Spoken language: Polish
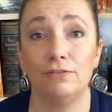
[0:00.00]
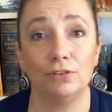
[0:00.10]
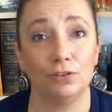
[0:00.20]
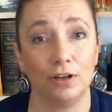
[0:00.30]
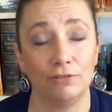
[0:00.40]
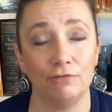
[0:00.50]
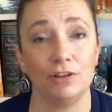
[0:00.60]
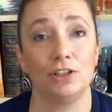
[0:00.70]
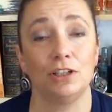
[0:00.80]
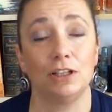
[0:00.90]

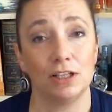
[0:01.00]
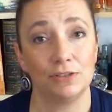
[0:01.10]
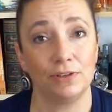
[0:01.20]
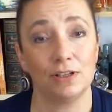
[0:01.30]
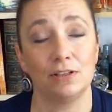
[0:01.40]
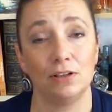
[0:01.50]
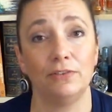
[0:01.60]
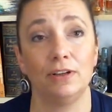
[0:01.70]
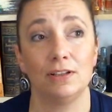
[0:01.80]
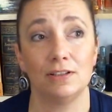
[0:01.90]
fotografuje się na tle swojej
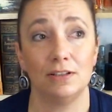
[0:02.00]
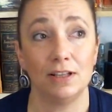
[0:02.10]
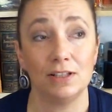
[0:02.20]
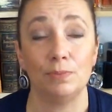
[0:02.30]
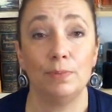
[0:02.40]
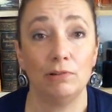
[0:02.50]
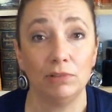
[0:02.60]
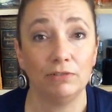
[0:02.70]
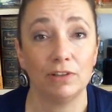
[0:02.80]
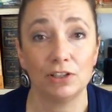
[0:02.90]
stylowej rezydencji
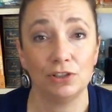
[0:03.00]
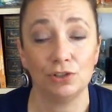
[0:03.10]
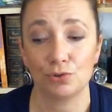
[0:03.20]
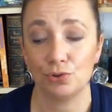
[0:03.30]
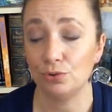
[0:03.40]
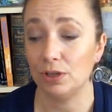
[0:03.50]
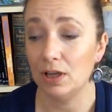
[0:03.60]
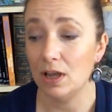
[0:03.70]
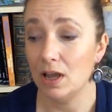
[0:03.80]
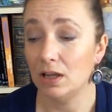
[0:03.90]
pełnej właśnie dzieł sztuki